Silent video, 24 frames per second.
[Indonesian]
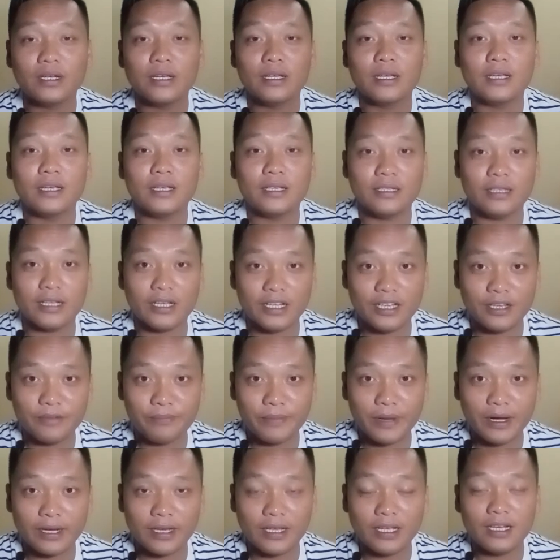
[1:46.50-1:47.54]
yang
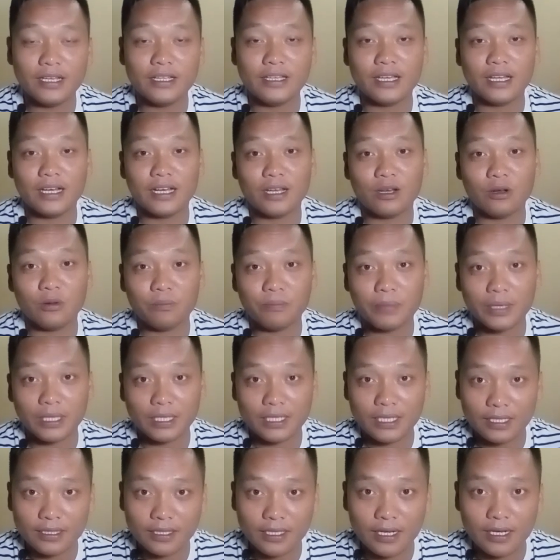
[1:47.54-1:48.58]
dipanggil ialah lompat
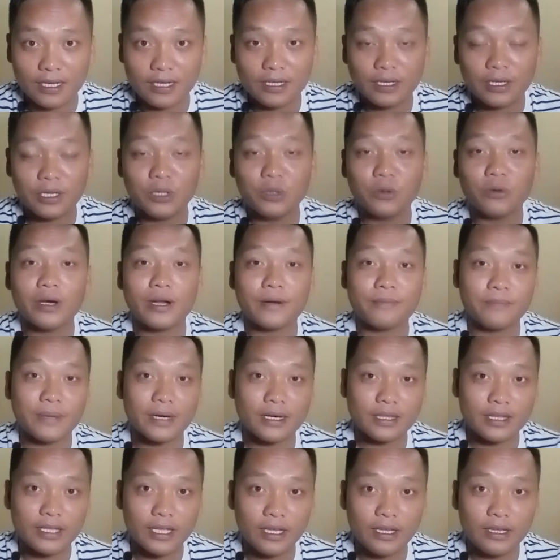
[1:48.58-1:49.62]
kata keluar
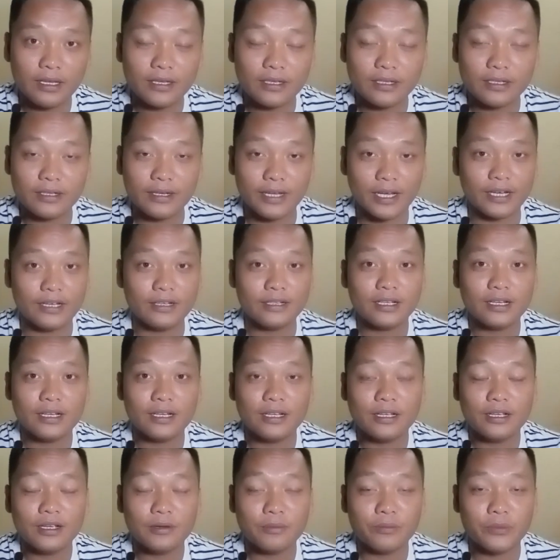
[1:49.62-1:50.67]
parti dan
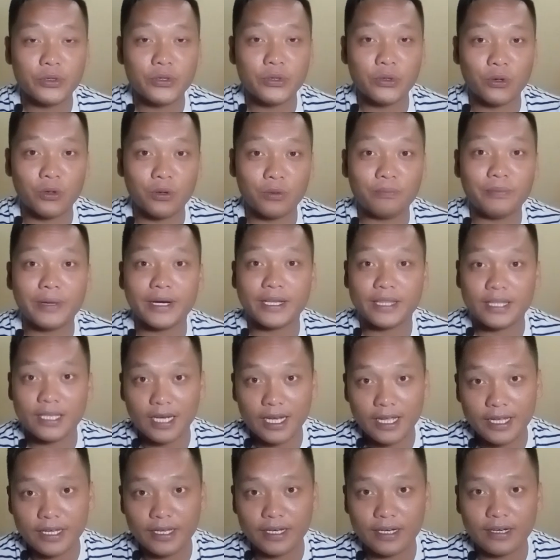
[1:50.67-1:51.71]
menyokong parti
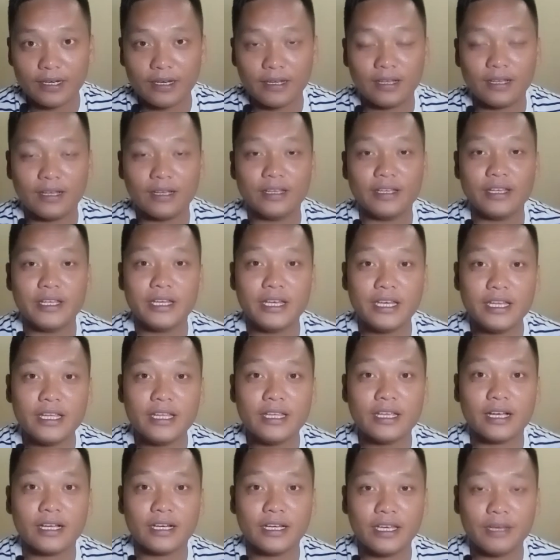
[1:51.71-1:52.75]
lain ini
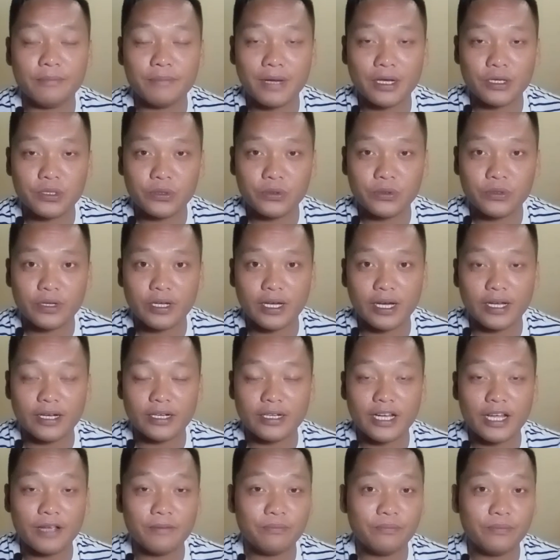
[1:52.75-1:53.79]
yang dimaksudkan
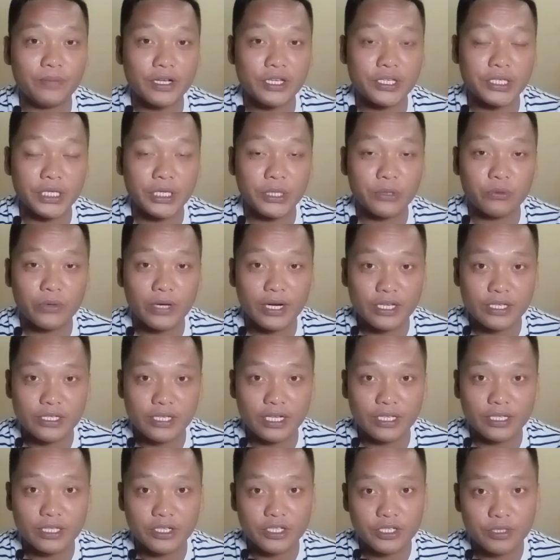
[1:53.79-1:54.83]
naik presiden warisan
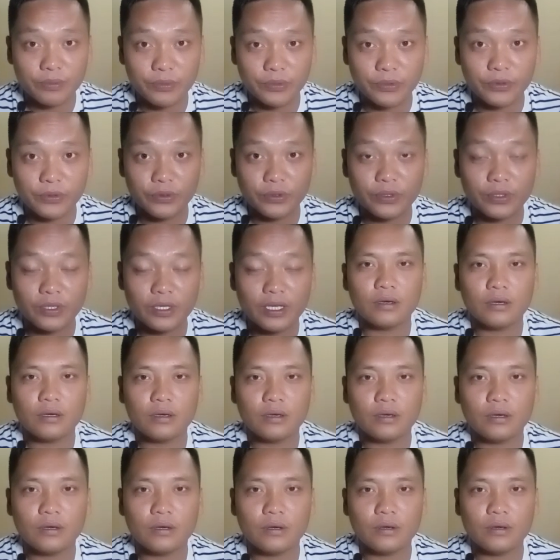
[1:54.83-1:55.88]
tersebut
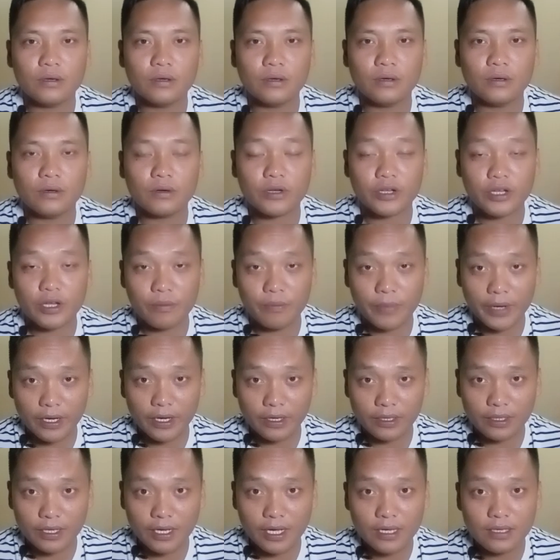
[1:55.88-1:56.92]
oke
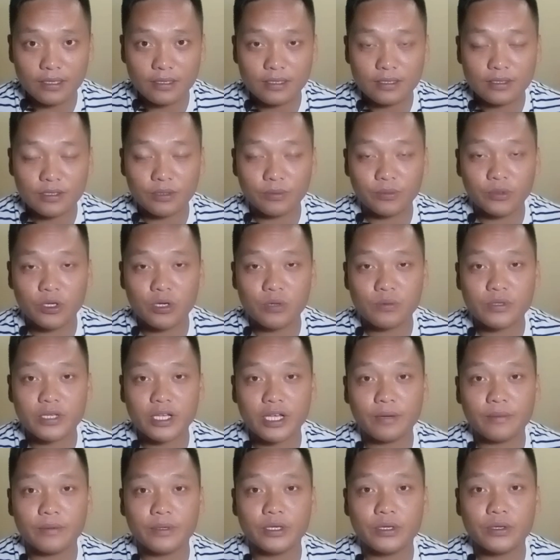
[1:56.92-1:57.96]
baiklah sebelum saya
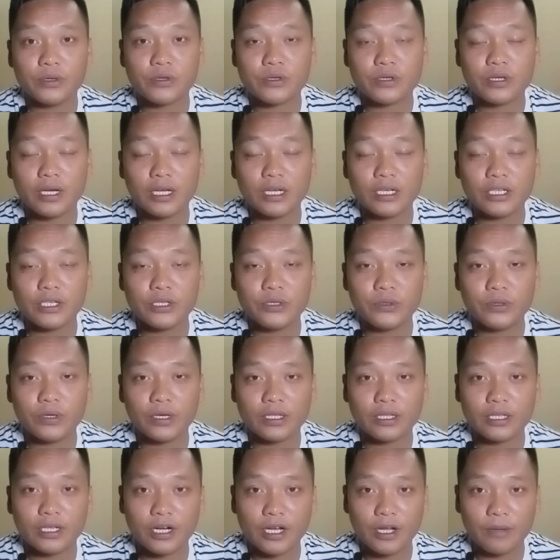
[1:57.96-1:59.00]
meneruskan isu yang
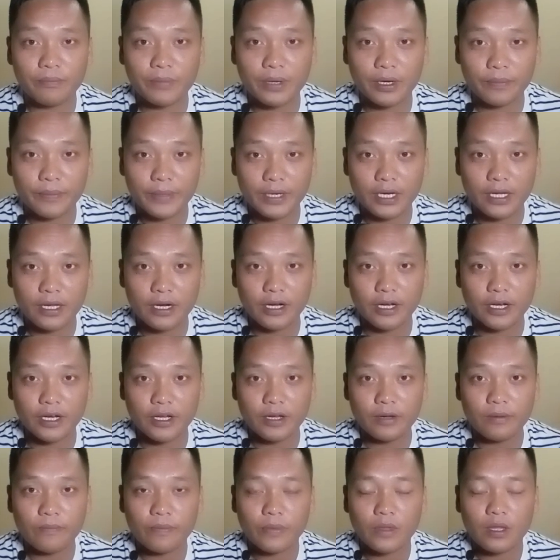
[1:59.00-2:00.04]
tergempar pada hari ini
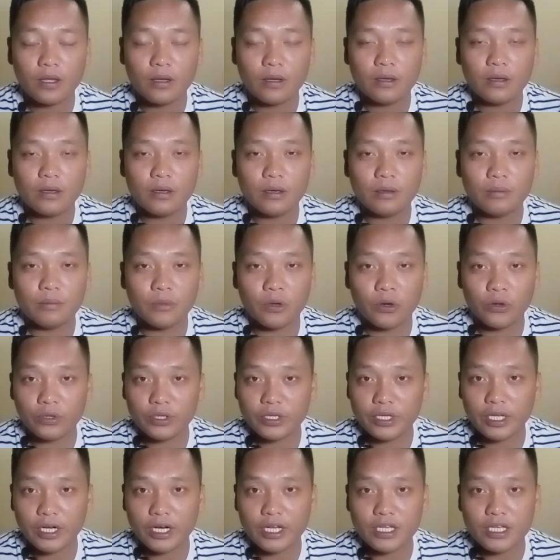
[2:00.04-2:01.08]
mohon kiranya